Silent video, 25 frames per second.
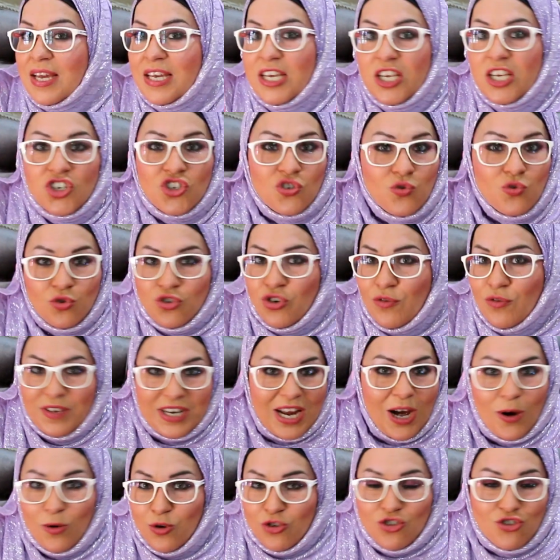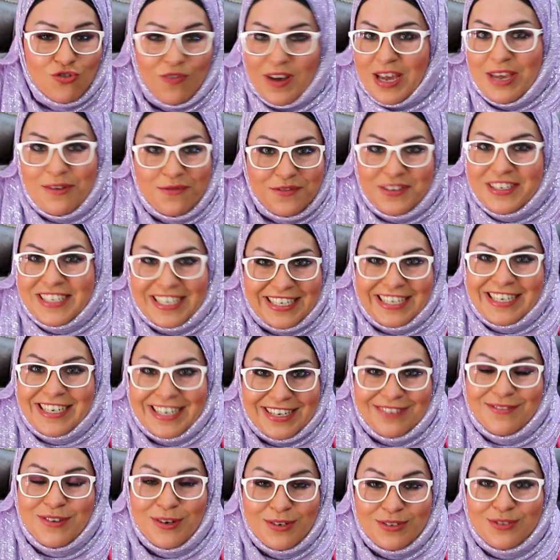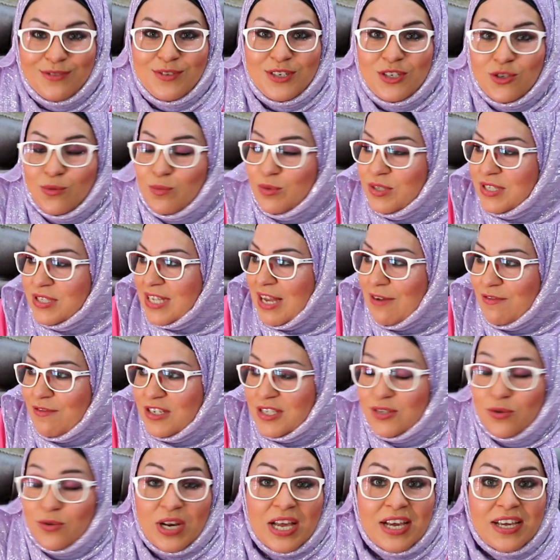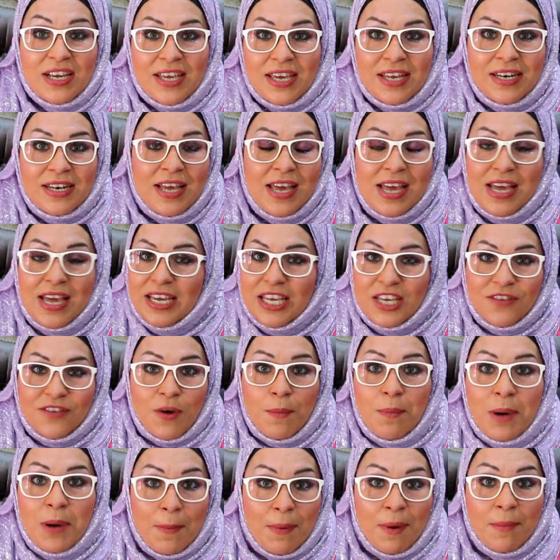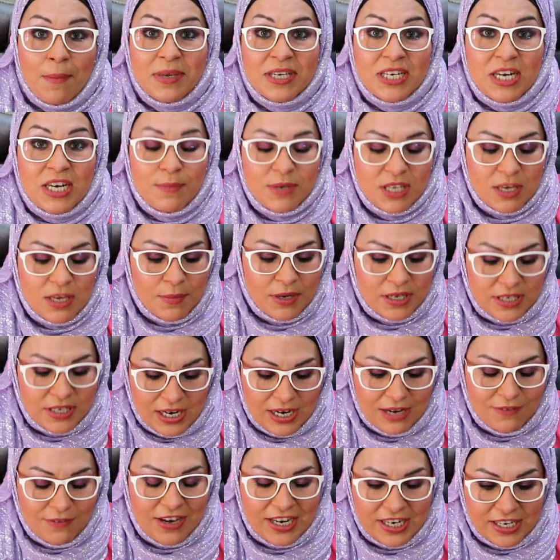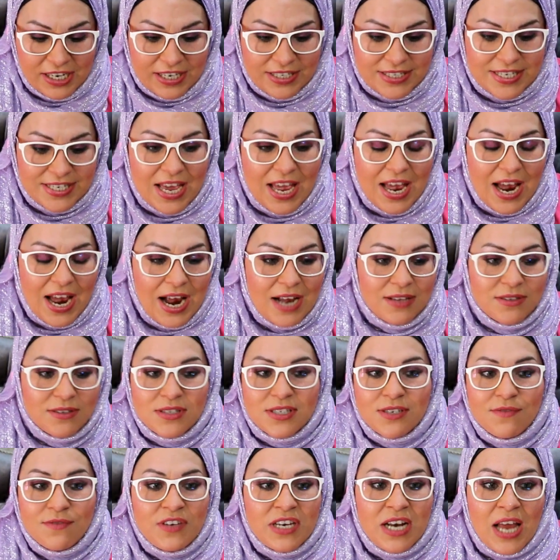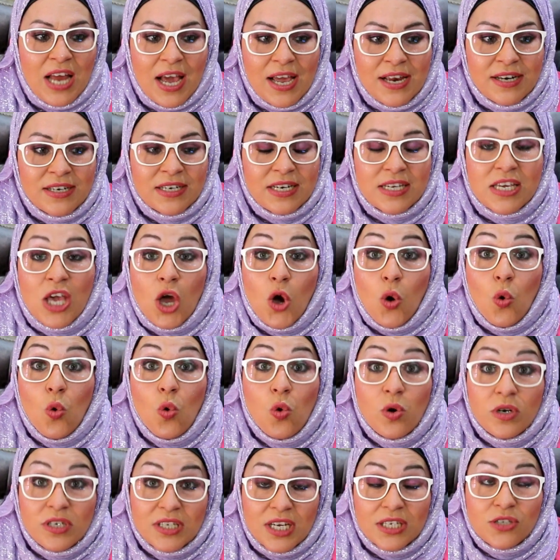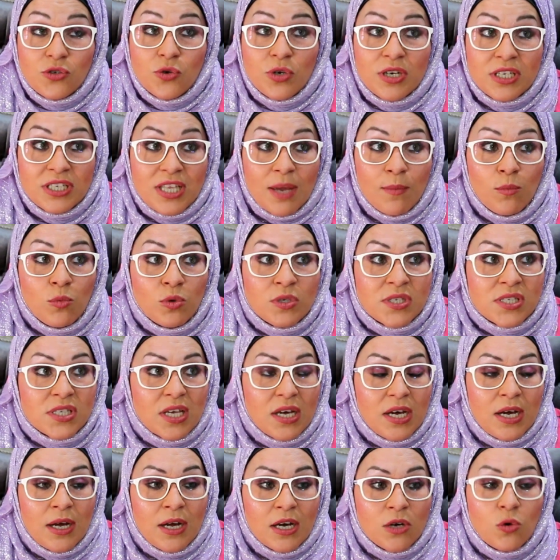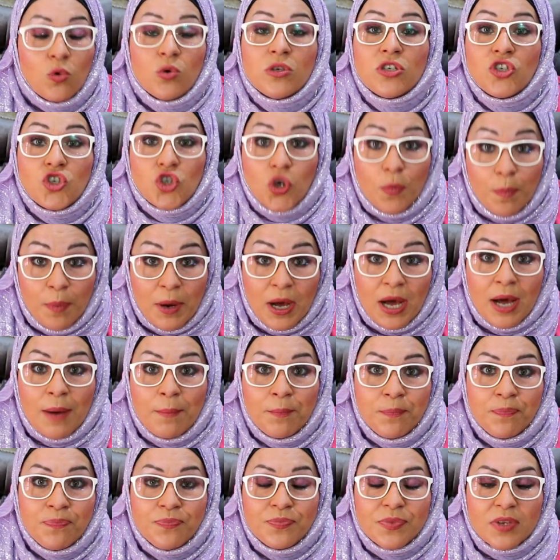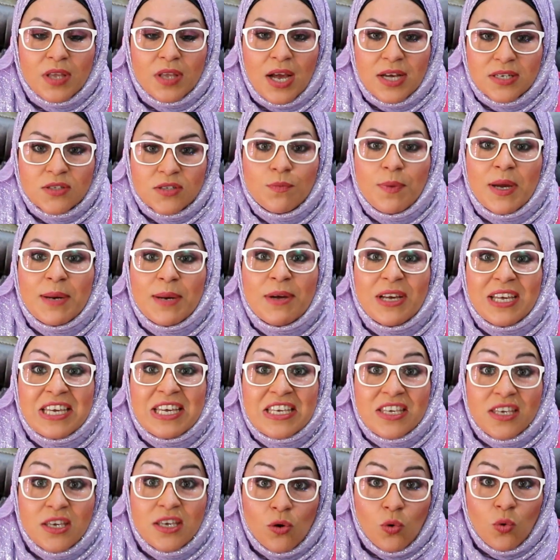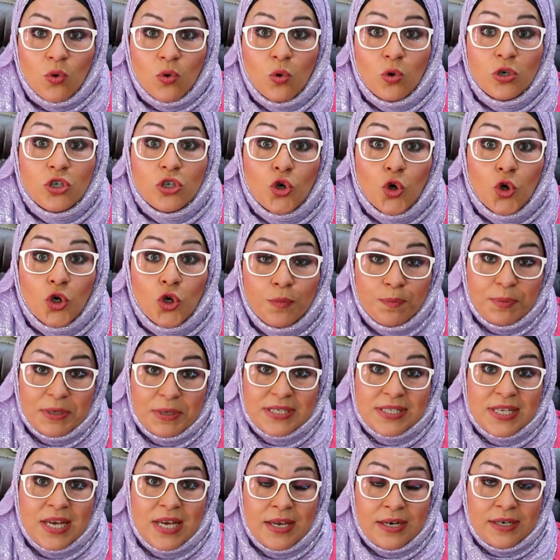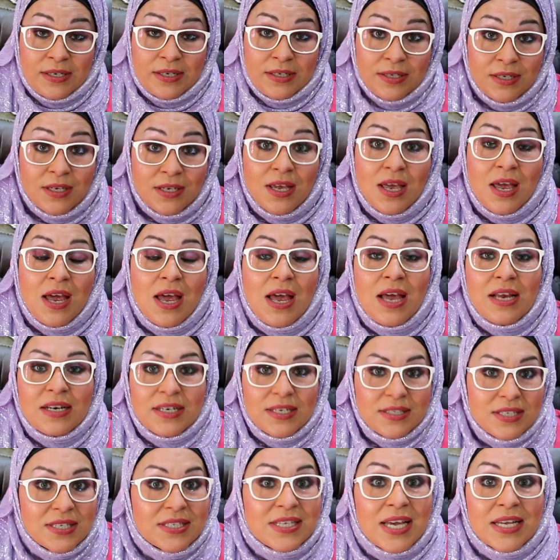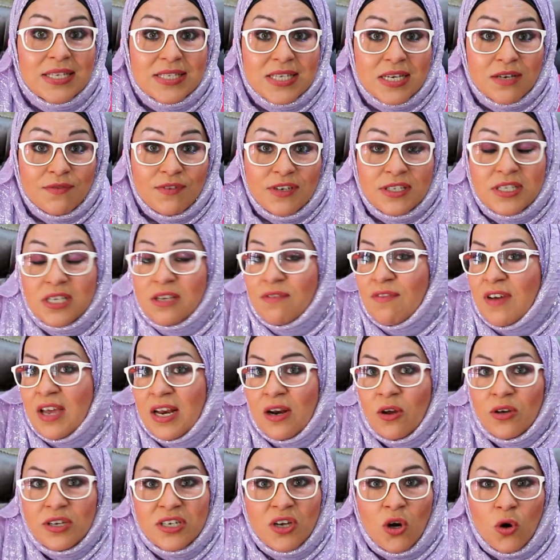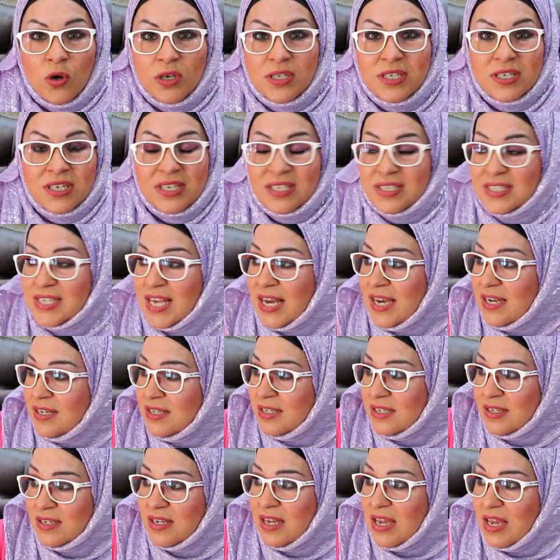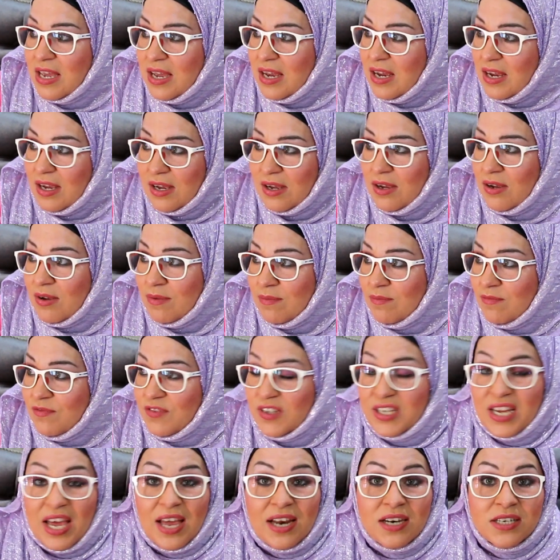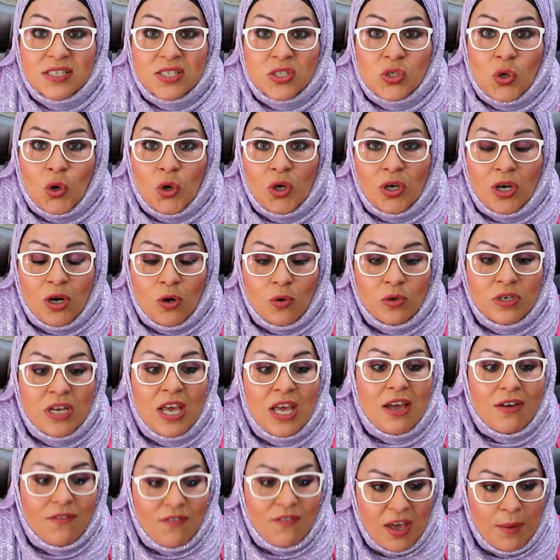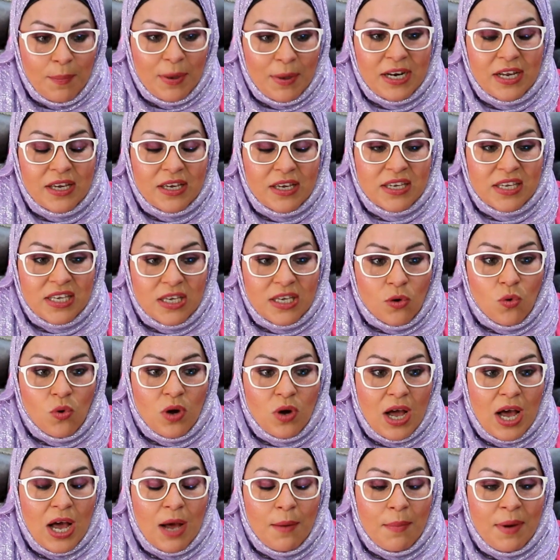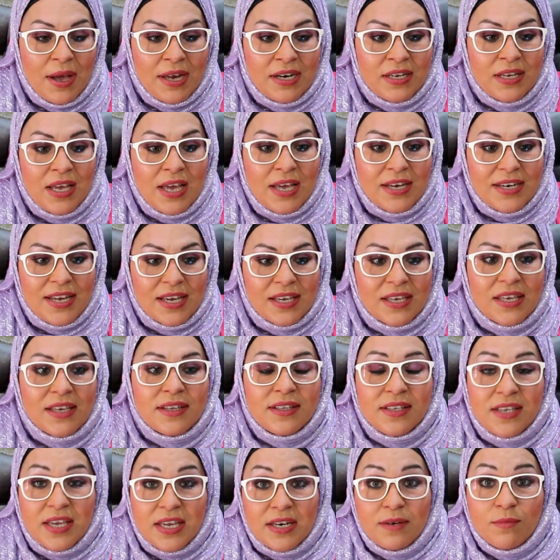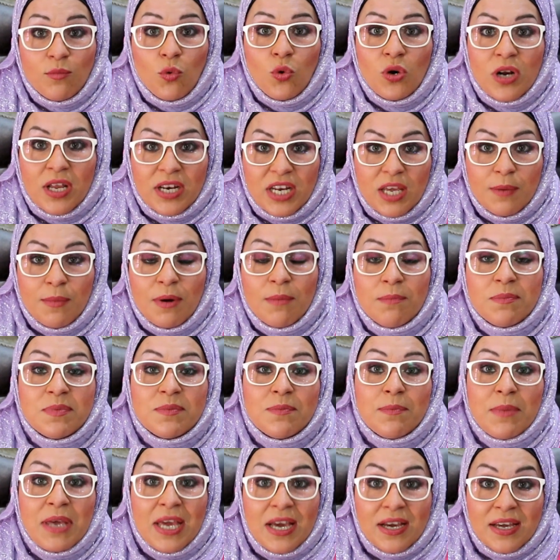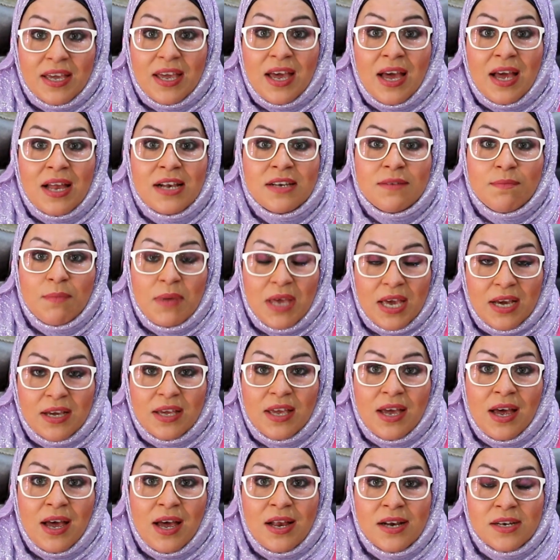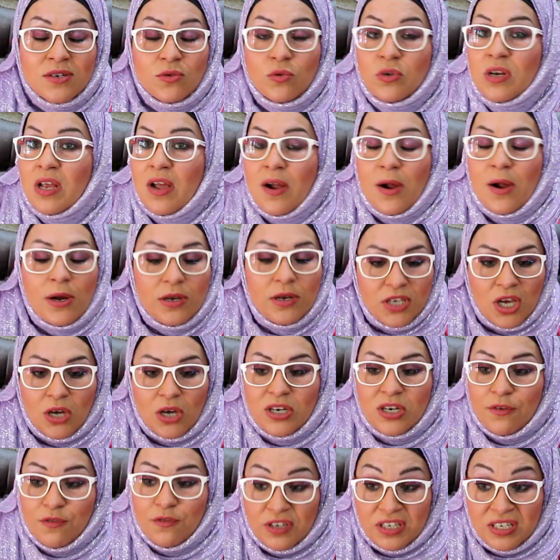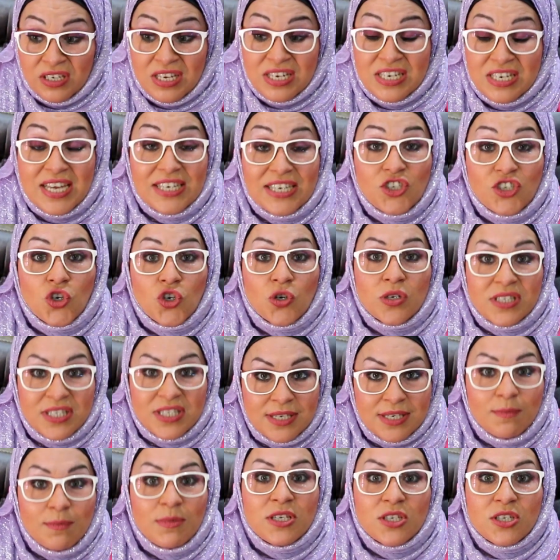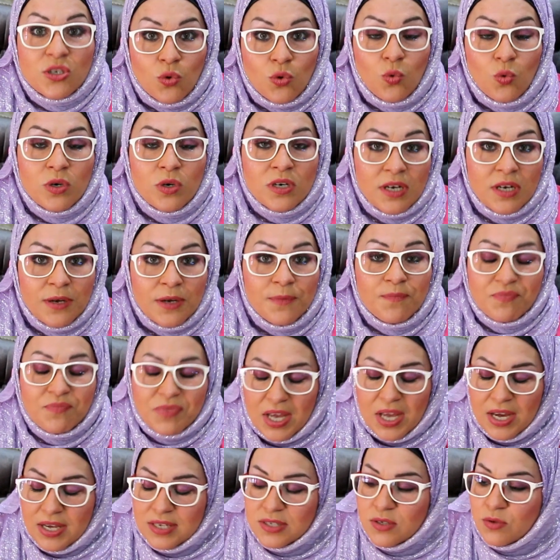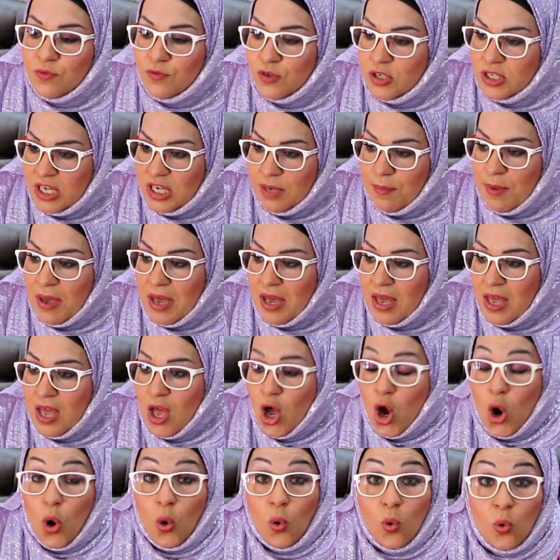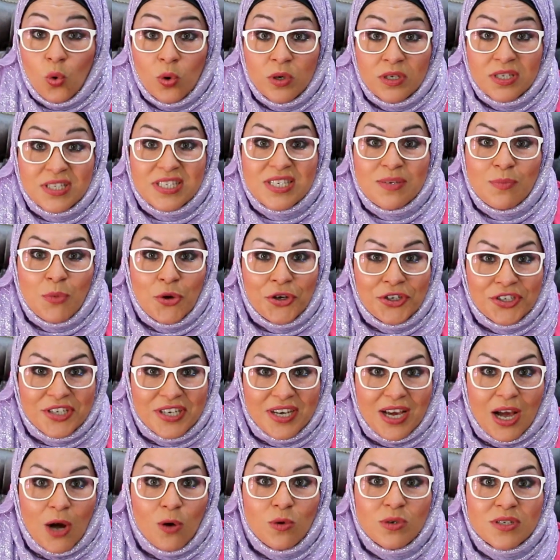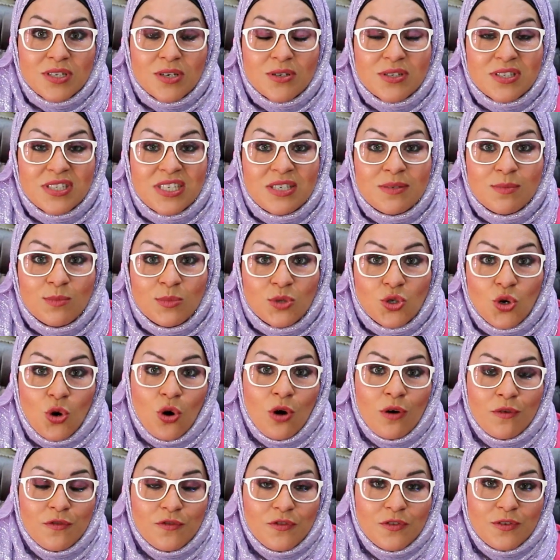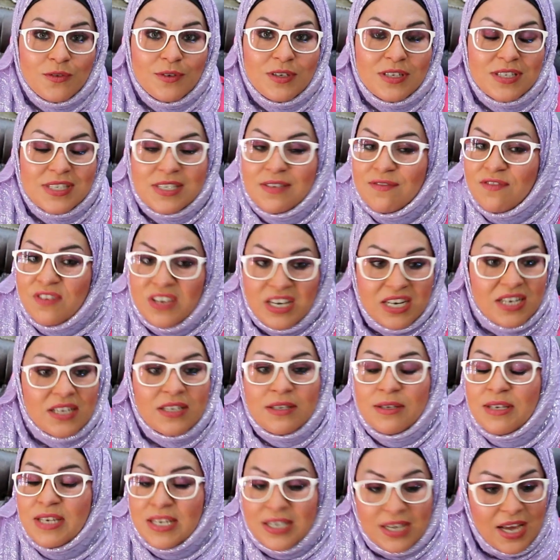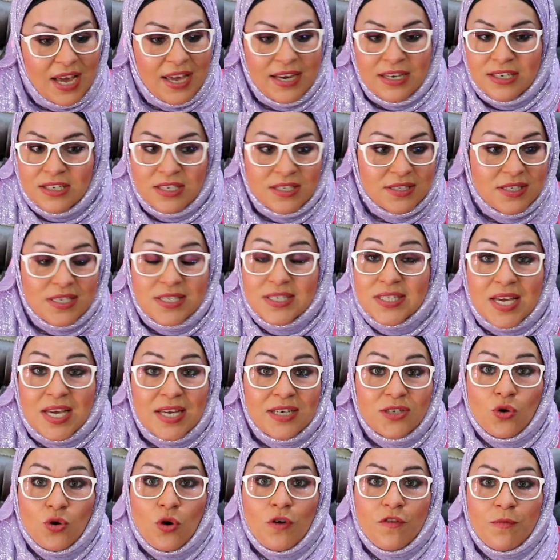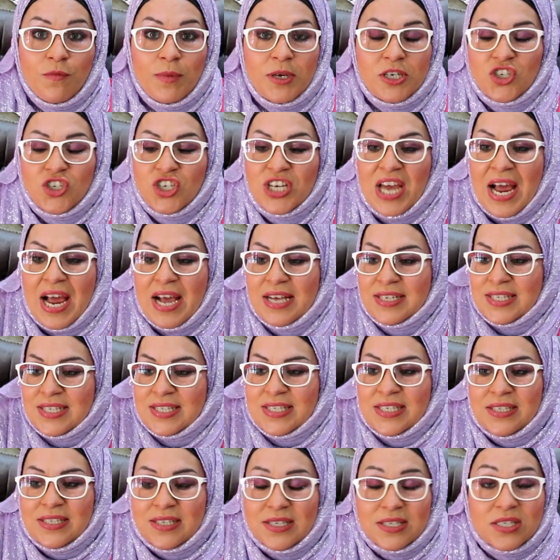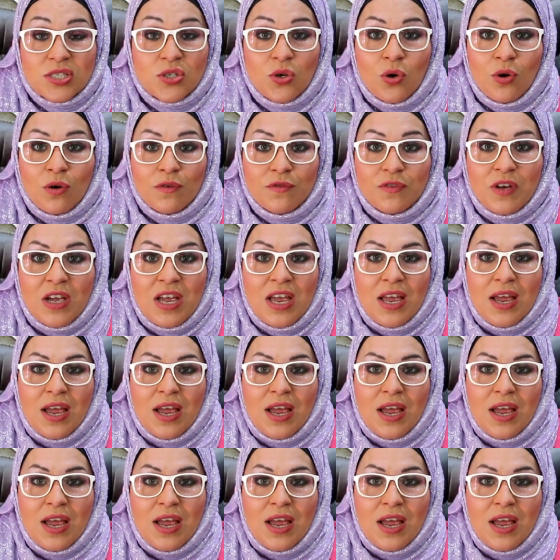Ich tue wieder ausschweifen. Yalla, das Video muss, darf nicht so lang gehen. Ich verplapper mich nämlich immer. Yalla, weiter geht's. Also sie will eigentlich, und natürlich, der muss äh, einen guten Job haben also bei der Regierung, unkündbar sein. Ne? Das ist ganz wichtig, weil in der heutigen Zeit ne, ähm, wird alles teurer und wer bei der Regierung arbeitet, der kriegt jeden Monat immer mehr Gehalt, mehr Gehalt und ja, der verdient jetzt schon ziemlich gut. Ne? Also von dem her, und sie möchte raus aus diesem Dorf. Sie will kein, sie ist kein Dorfmensch, sie hasst dieses Dorf.